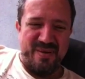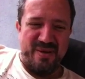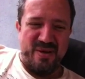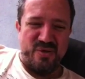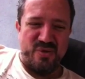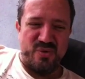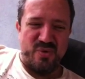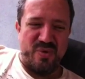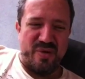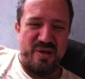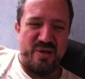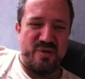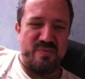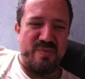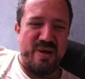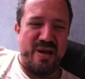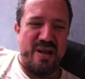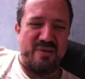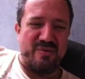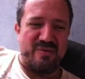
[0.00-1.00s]
Eu acho que o grande
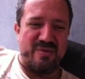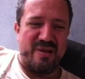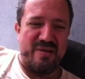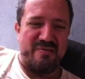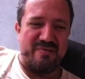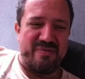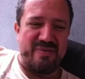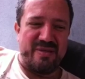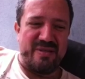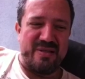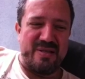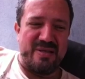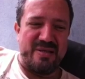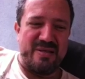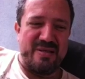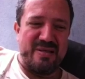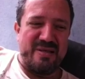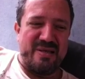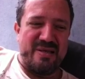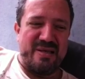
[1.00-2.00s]
barato da vida
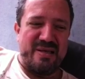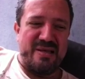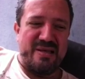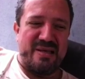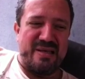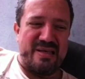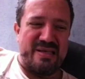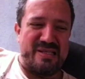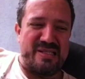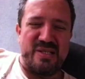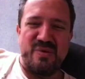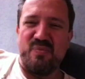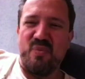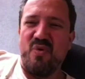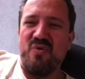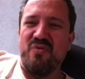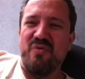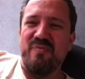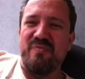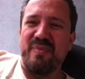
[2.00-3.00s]
é esse
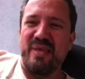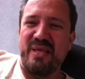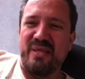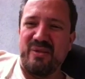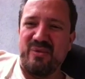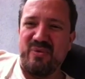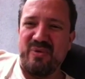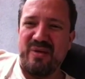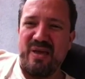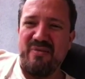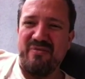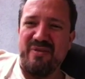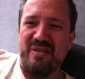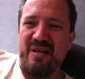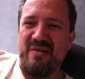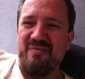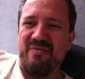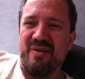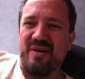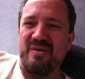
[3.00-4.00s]
movimento que a
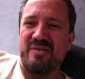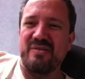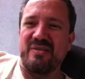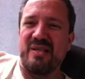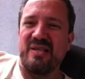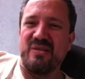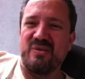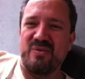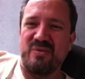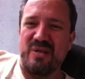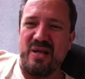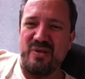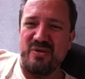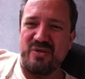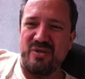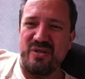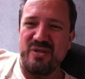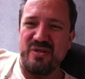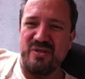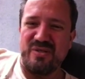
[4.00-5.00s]
vida faz dentro da
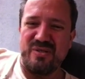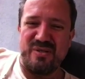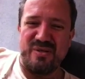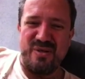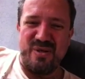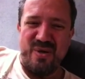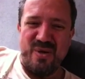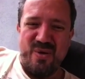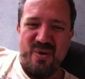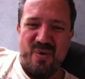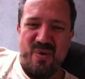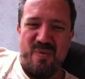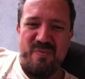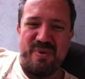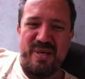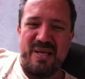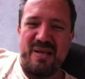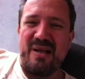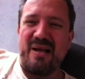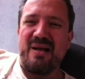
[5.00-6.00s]
gente
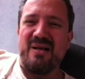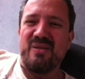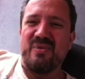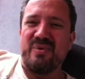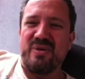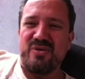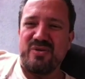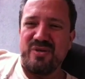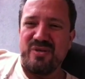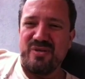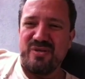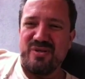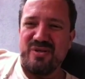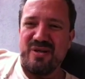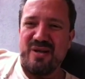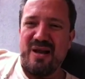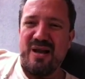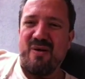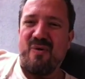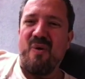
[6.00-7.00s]
obrigando a
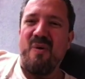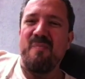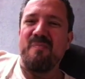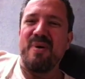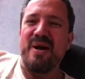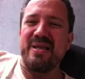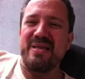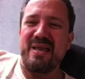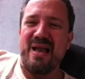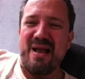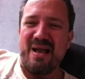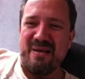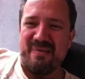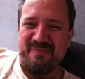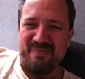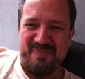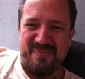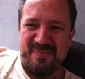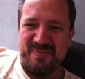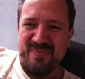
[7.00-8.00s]
gente a acompanhar
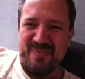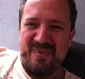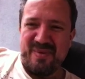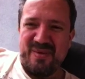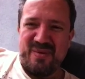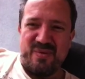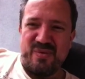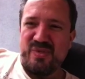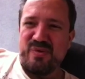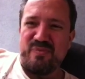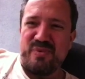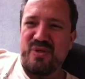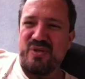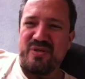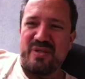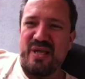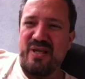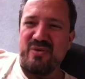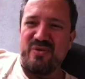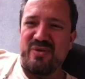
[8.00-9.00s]
os
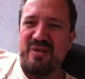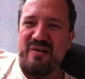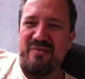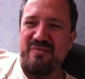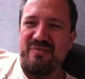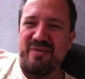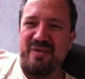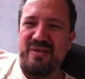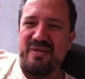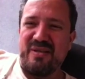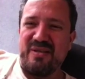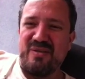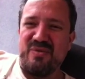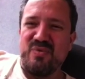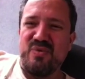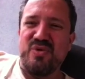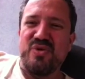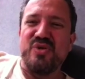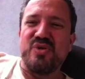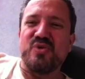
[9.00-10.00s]
mistérios da vida e
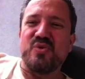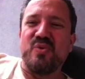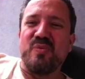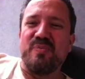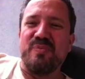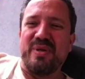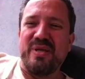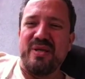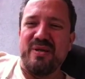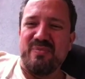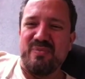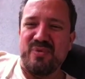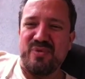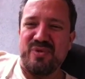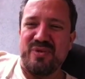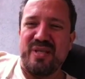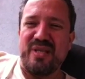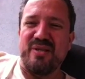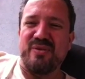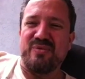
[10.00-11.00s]
nos
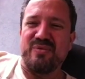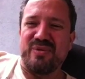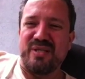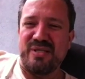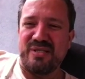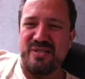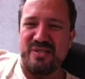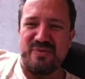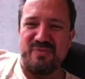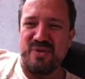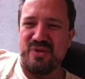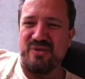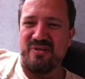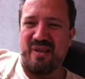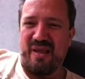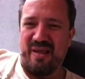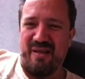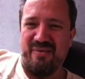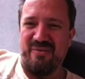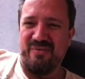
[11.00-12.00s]
descobrirmos dentro desses
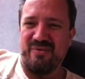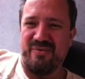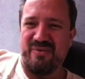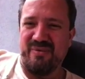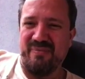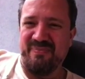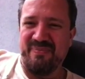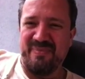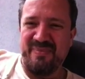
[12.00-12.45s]
mistérios. Né?